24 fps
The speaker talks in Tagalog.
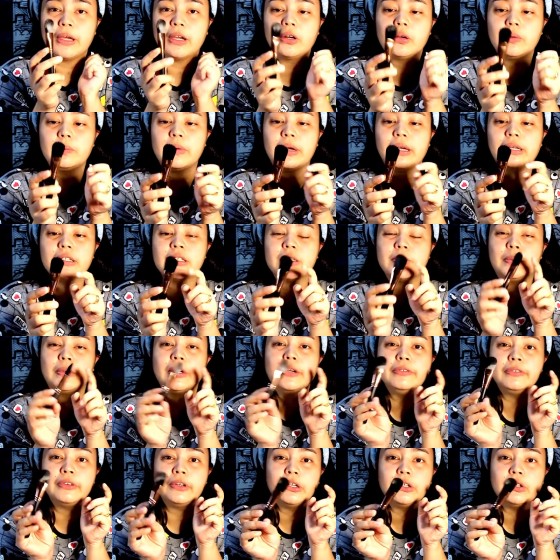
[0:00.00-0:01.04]
Pero mas
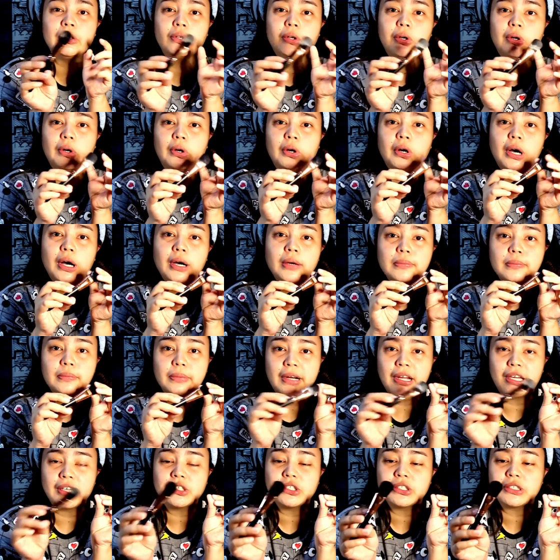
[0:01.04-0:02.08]
preferred ko ang
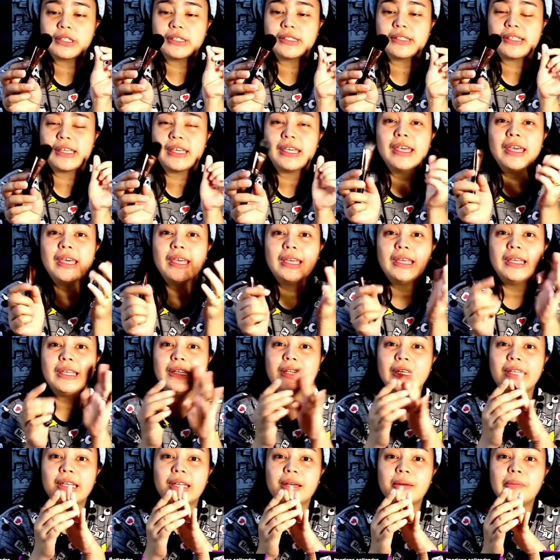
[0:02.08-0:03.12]
brush kasi
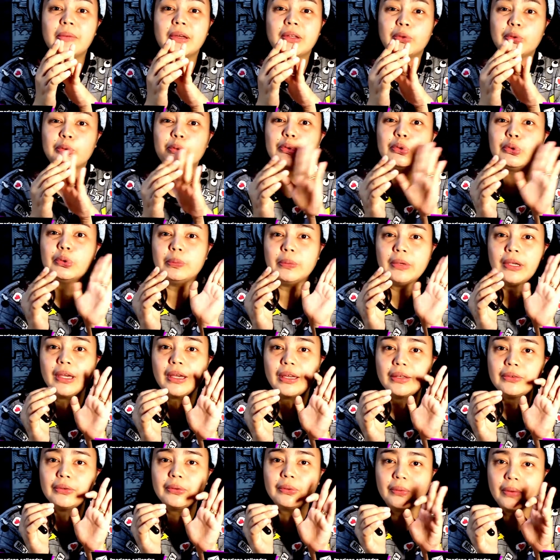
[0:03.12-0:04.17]
hindi na
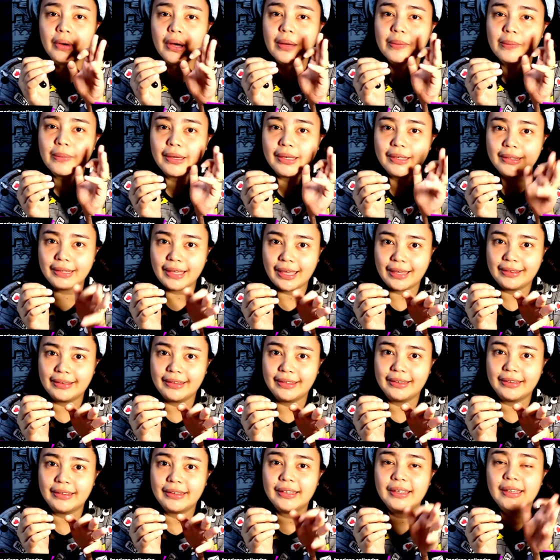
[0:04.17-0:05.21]
madudumihan yung kamay
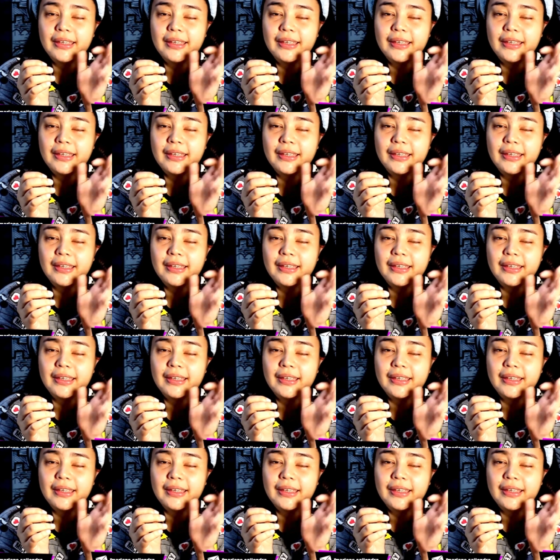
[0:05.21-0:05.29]
natin.